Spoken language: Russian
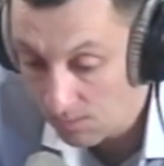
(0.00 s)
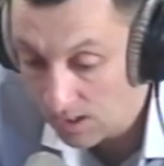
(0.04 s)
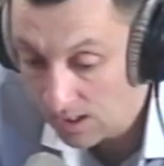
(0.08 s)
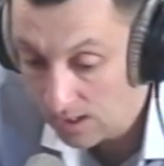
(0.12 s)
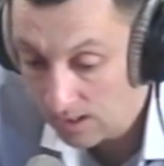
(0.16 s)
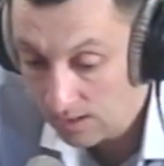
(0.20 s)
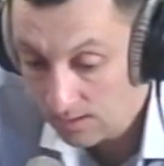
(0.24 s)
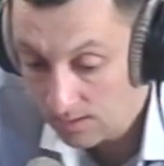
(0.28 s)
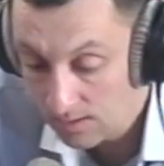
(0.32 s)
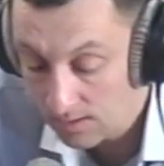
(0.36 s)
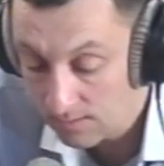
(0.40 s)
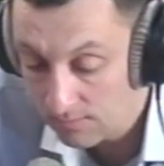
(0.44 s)

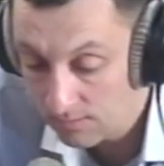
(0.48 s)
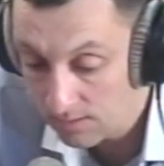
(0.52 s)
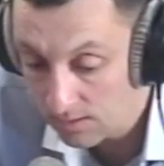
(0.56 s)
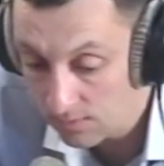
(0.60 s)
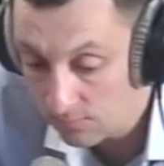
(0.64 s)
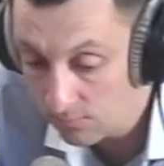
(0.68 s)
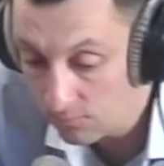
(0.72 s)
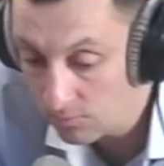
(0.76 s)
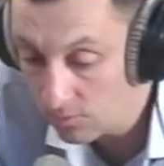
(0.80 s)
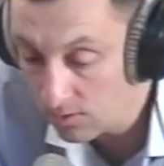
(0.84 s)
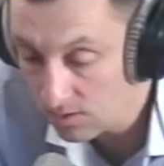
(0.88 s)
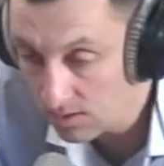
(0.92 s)
И говорят,
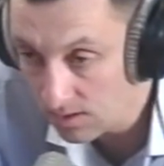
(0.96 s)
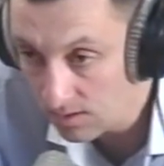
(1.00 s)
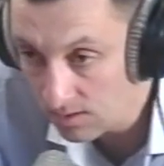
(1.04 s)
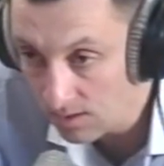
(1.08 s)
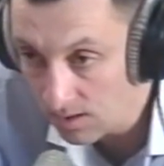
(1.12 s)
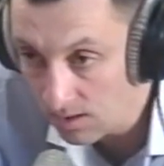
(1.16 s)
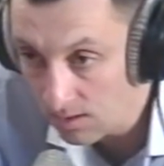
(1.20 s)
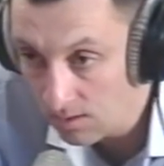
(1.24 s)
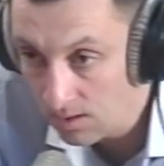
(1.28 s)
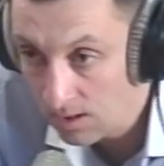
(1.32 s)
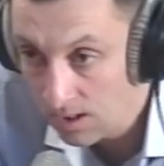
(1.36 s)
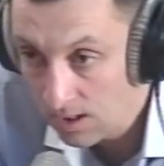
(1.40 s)
вот она,
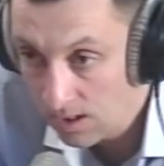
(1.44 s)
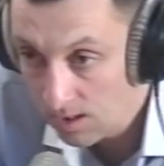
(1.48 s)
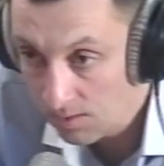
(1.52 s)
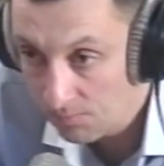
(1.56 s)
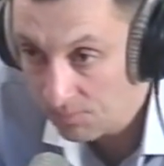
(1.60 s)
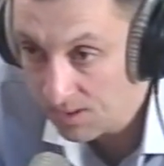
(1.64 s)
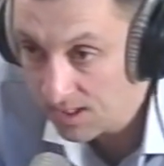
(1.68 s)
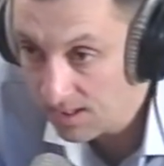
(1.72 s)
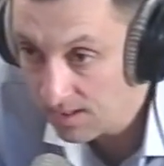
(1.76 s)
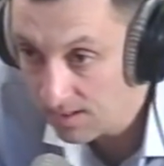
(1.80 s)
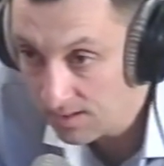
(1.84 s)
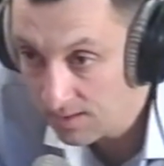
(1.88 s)
мы
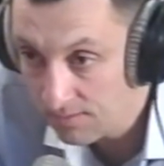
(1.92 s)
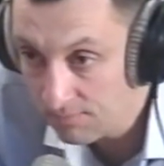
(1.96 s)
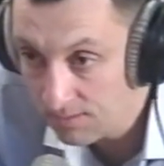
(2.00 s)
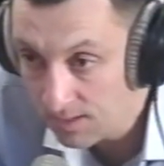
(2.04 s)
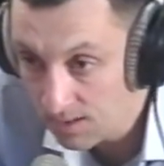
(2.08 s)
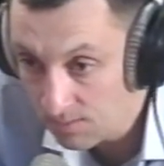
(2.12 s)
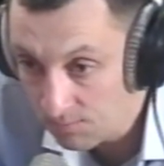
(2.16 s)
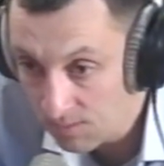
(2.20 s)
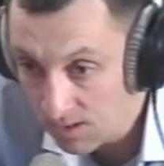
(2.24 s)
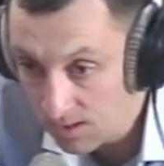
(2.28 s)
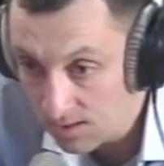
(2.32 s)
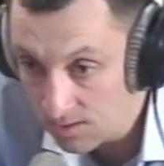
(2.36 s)
ей говорим,
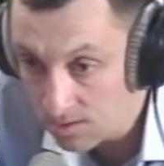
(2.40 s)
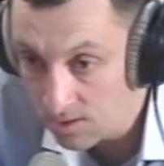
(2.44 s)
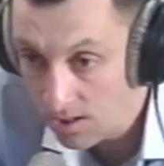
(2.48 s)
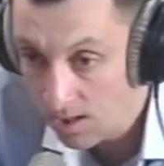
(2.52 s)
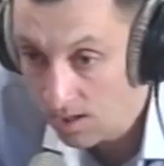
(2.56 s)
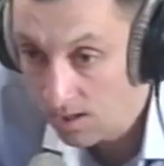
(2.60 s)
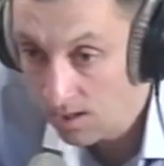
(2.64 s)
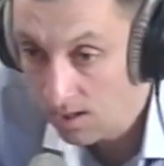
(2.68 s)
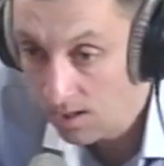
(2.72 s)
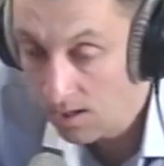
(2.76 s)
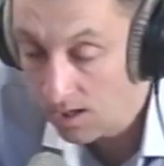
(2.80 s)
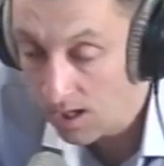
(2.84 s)
не ешь,
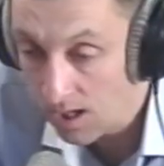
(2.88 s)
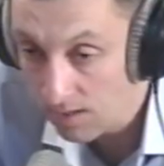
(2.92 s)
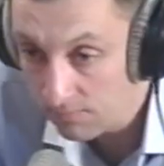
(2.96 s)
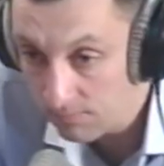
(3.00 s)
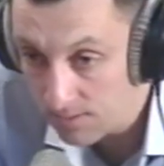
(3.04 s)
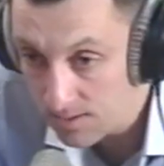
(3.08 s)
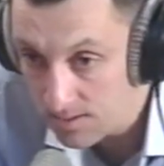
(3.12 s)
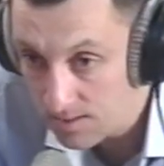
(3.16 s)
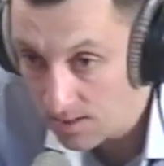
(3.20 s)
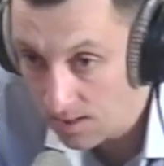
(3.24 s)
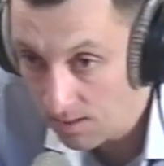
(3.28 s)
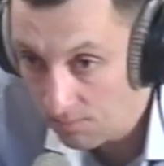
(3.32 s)
а вы
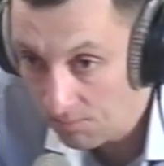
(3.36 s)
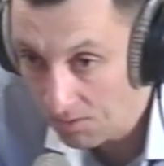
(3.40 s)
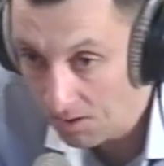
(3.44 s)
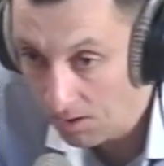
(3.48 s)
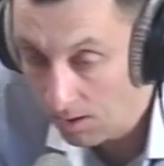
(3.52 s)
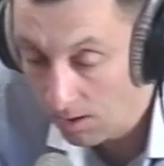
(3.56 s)
сами.